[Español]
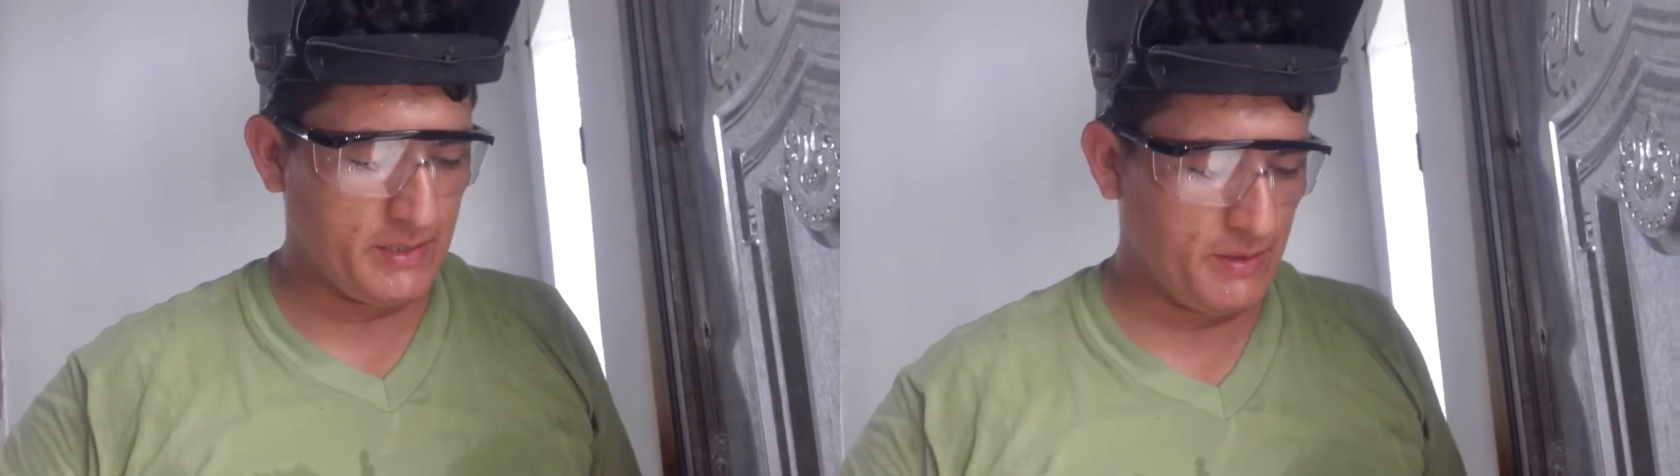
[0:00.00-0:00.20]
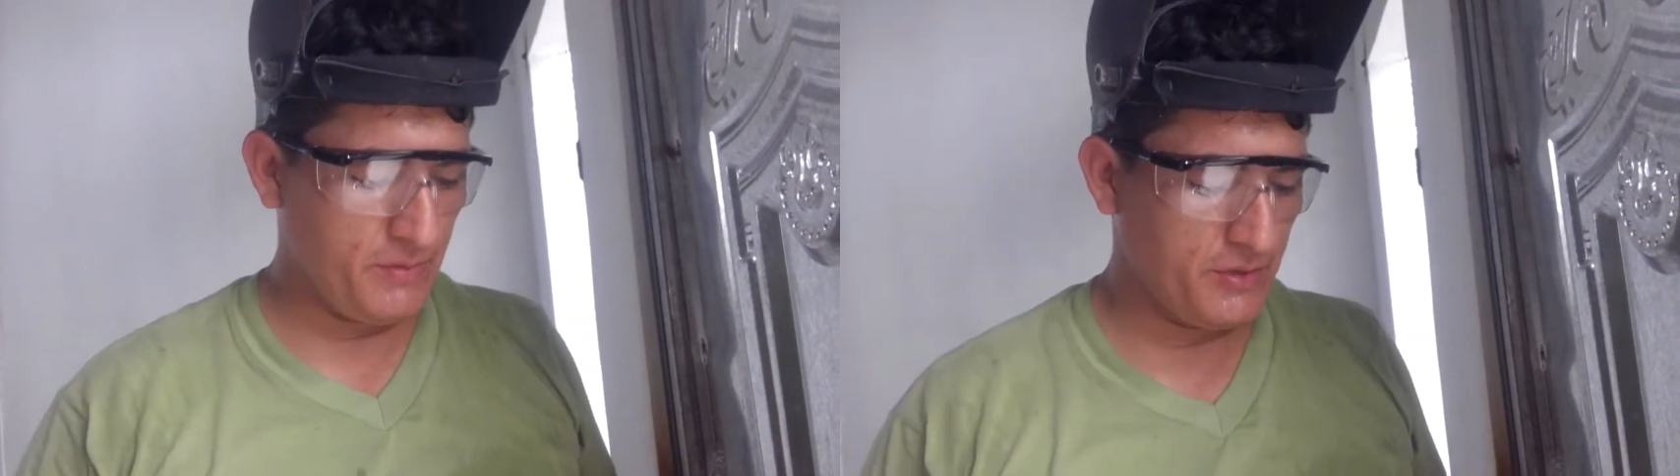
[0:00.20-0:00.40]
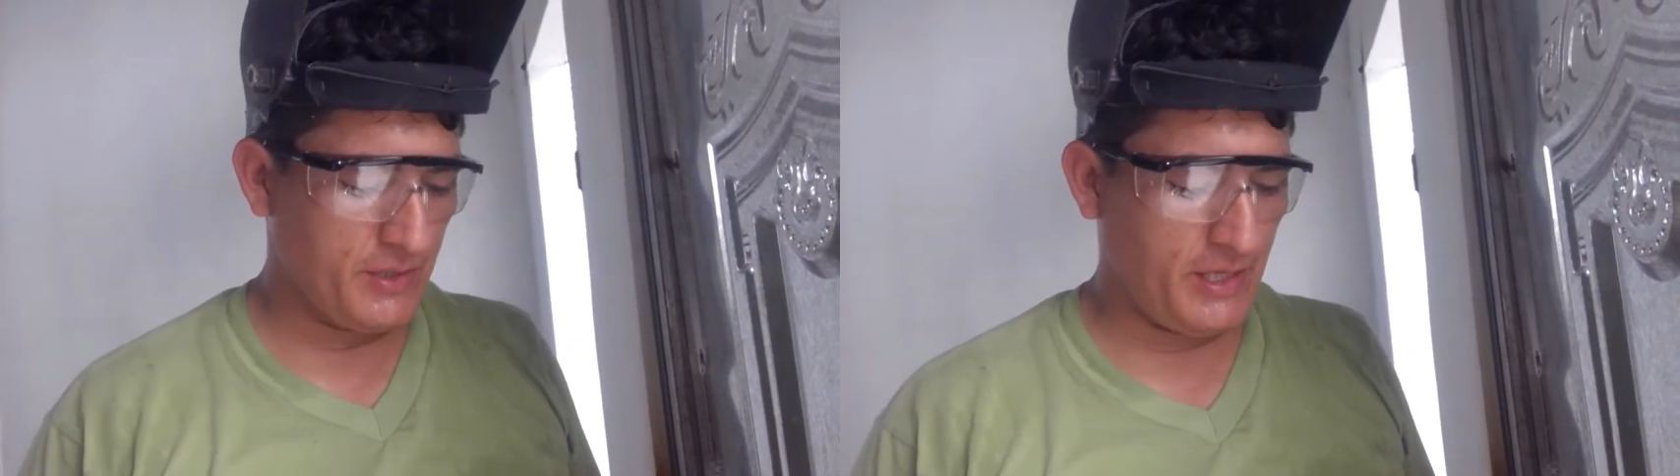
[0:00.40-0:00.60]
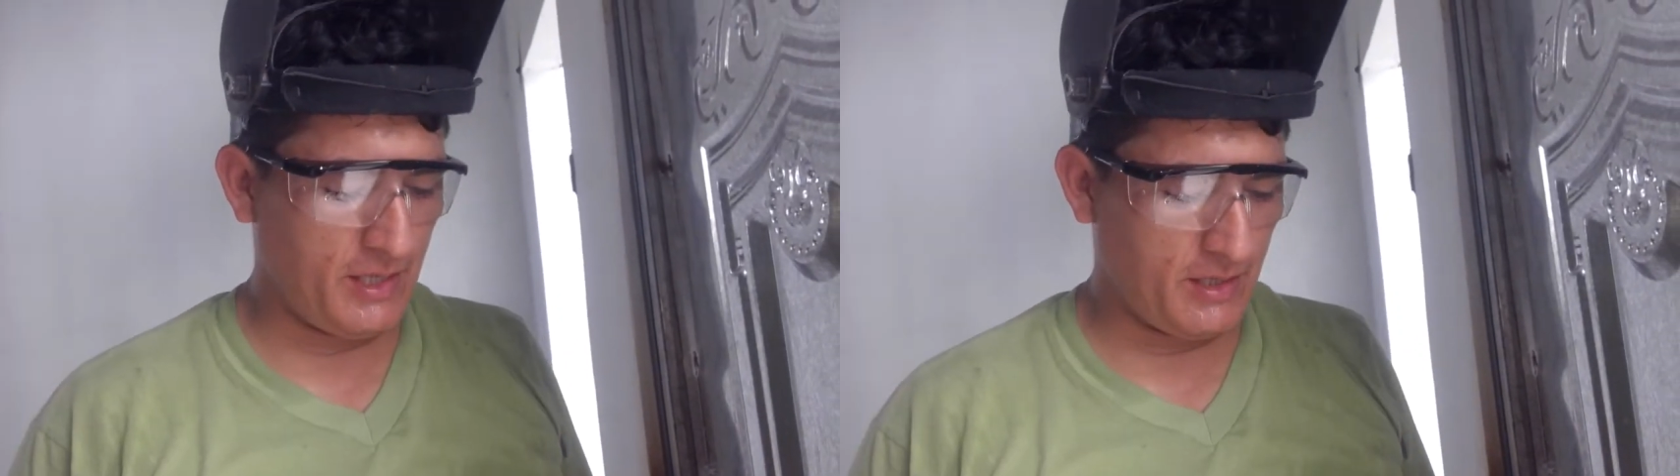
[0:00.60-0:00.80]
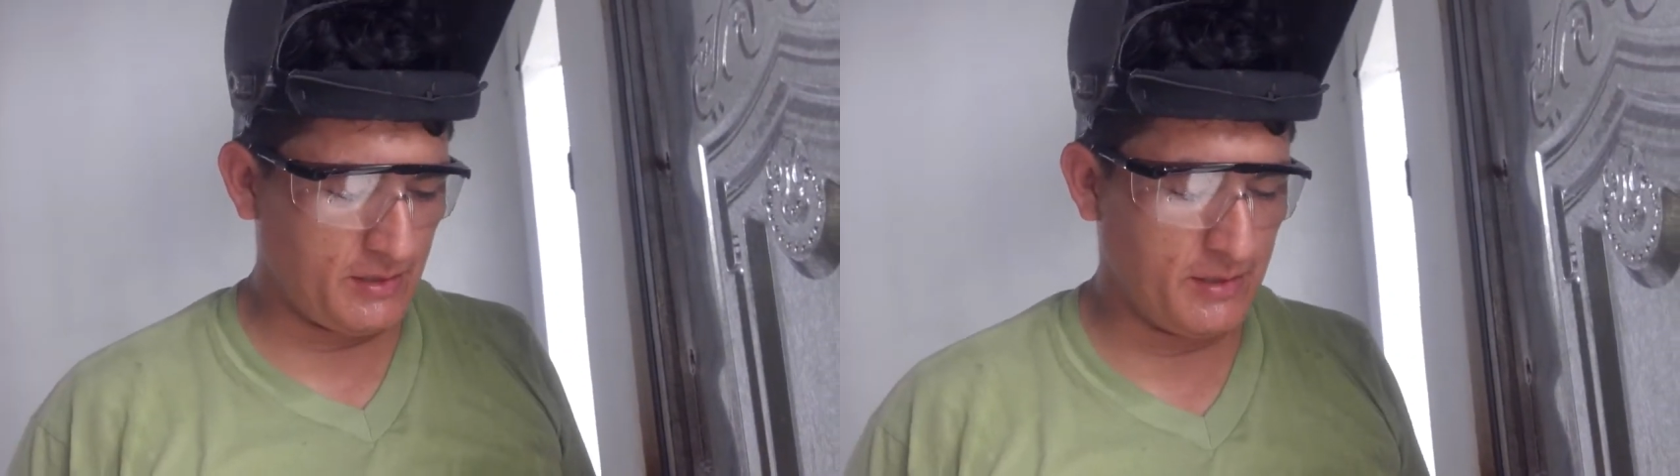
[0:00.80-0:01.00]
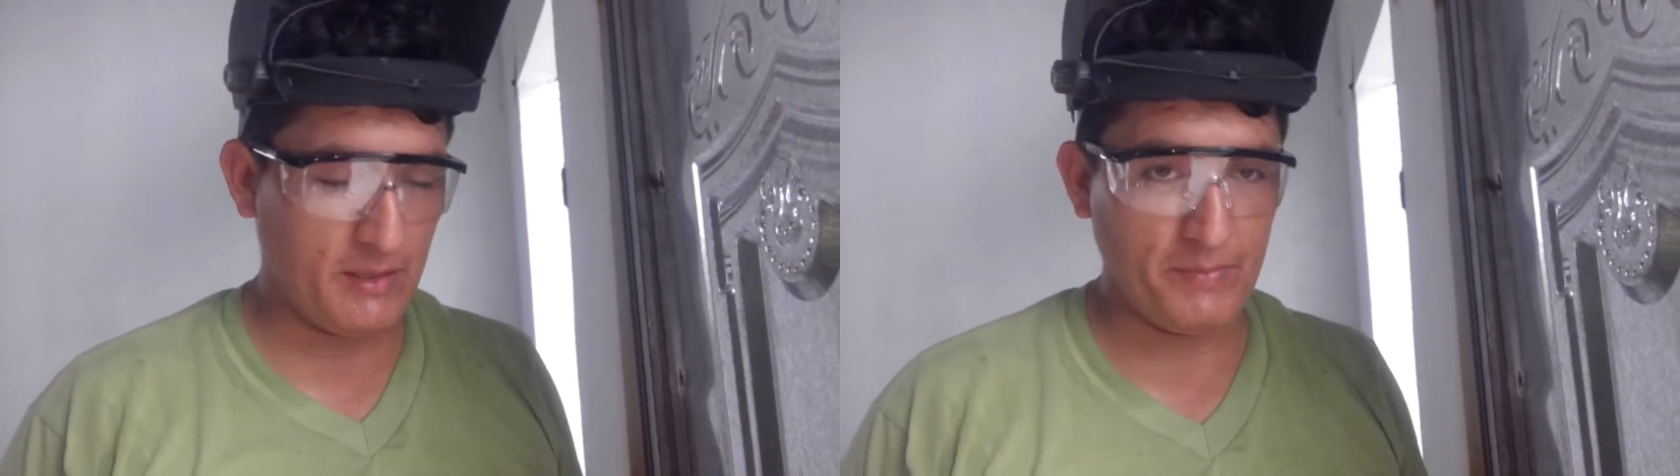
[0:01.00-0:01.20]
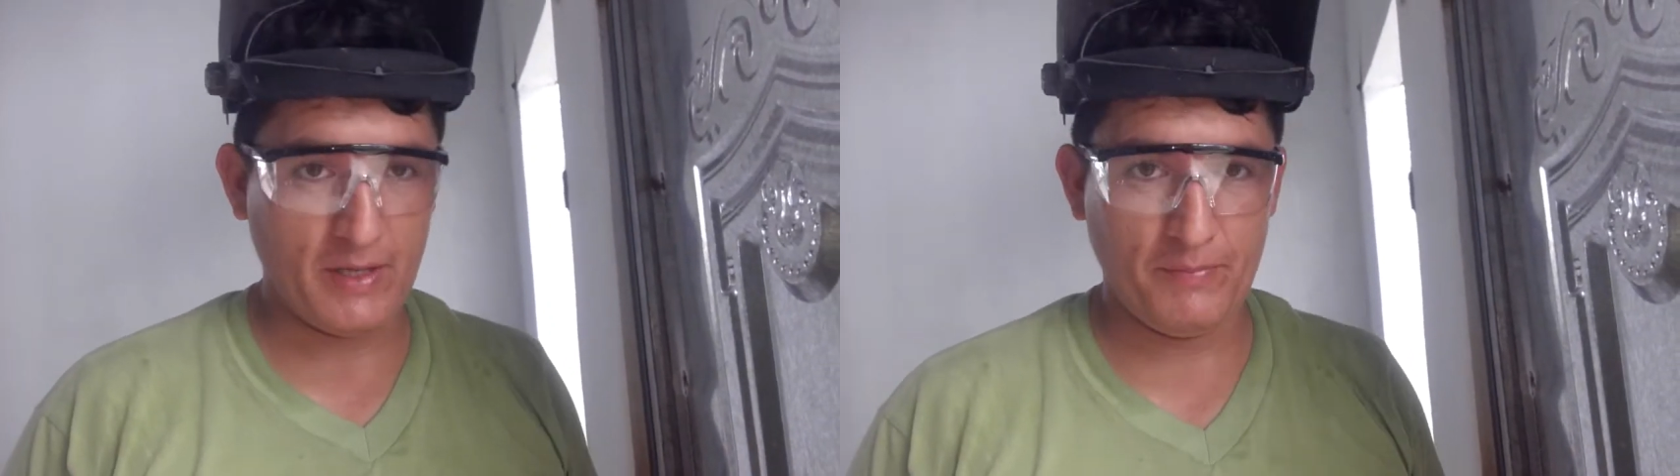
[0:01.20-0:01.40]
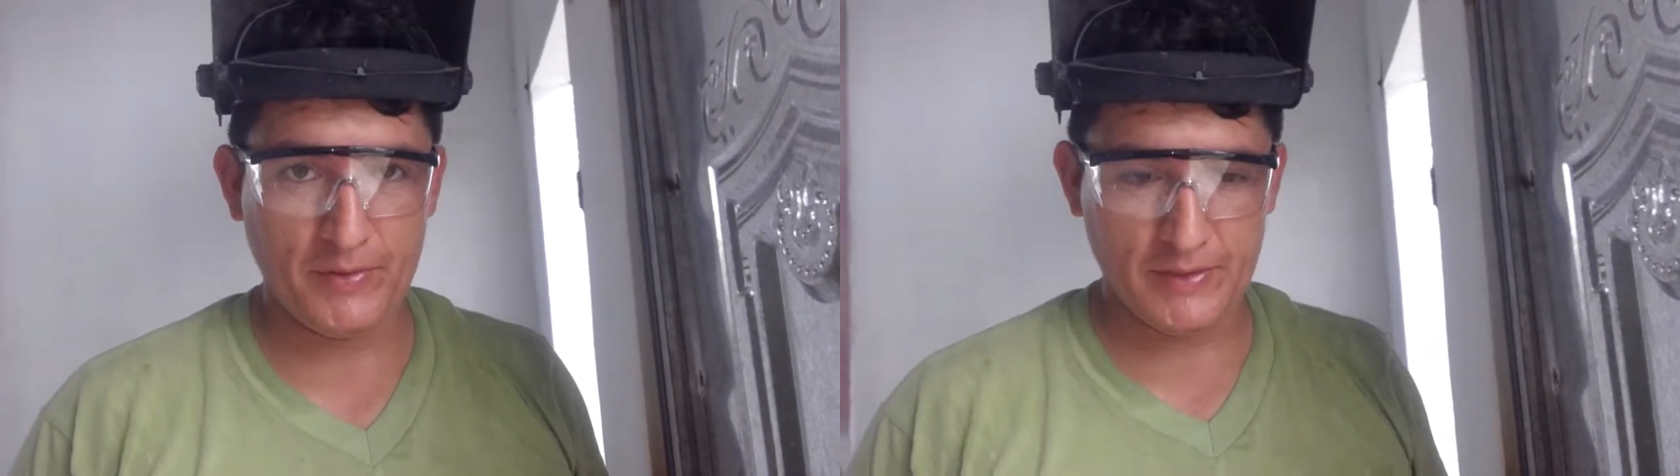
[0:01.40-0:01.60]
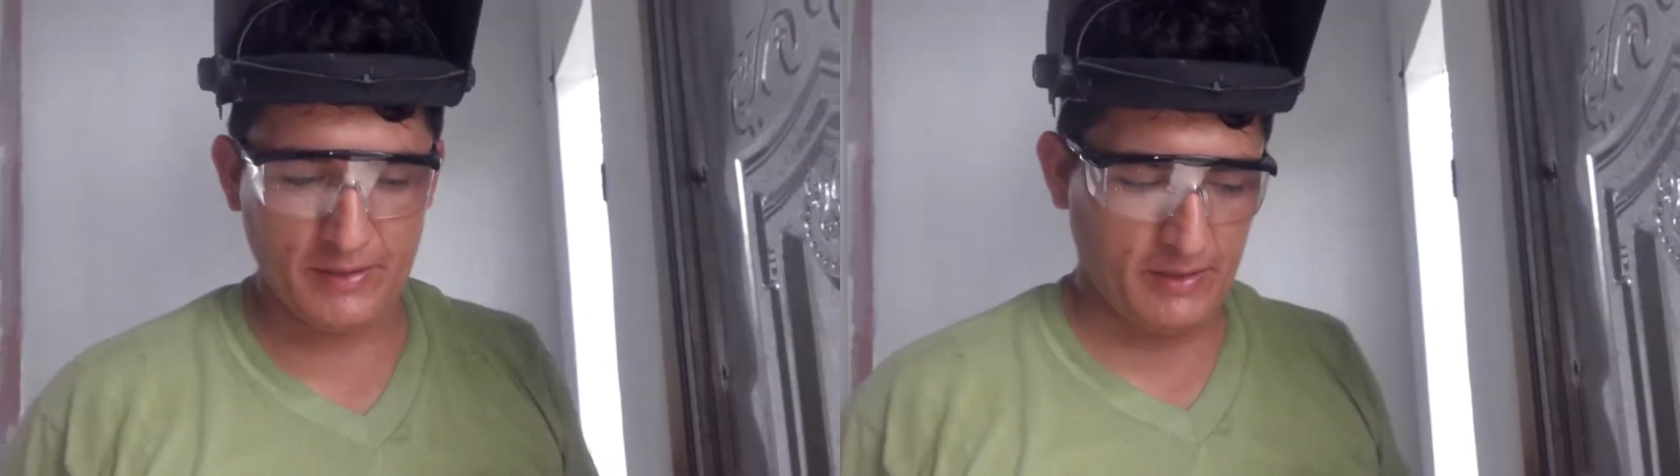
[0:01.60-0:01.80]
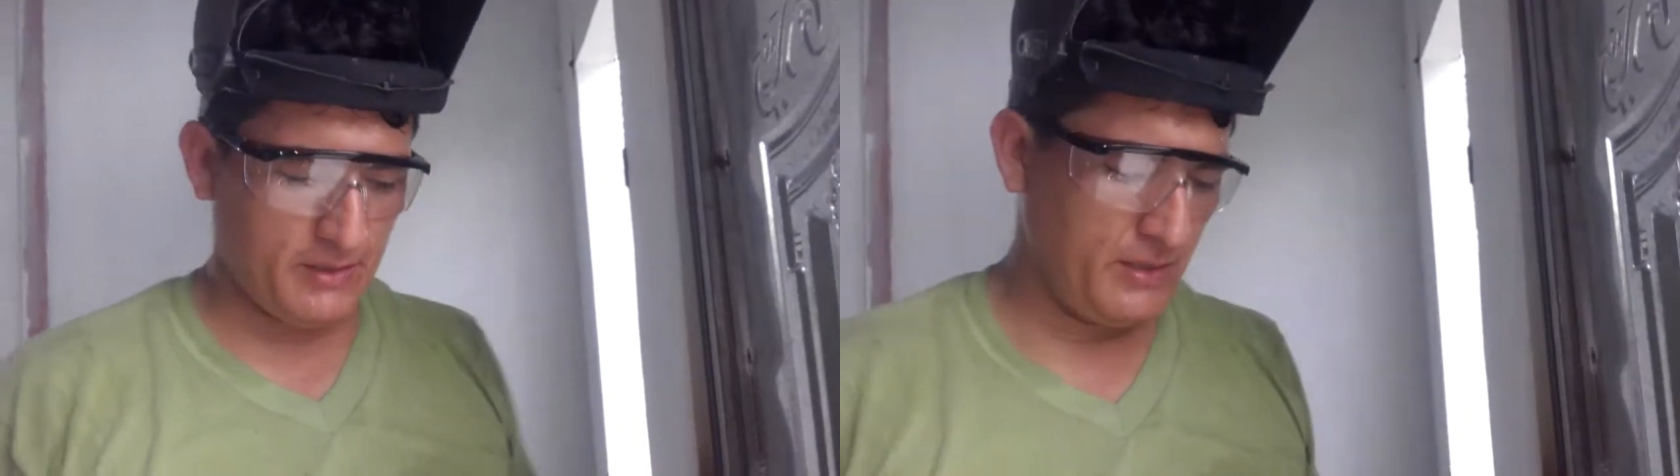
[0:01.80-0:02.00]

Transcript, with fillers: término ya del picaporte.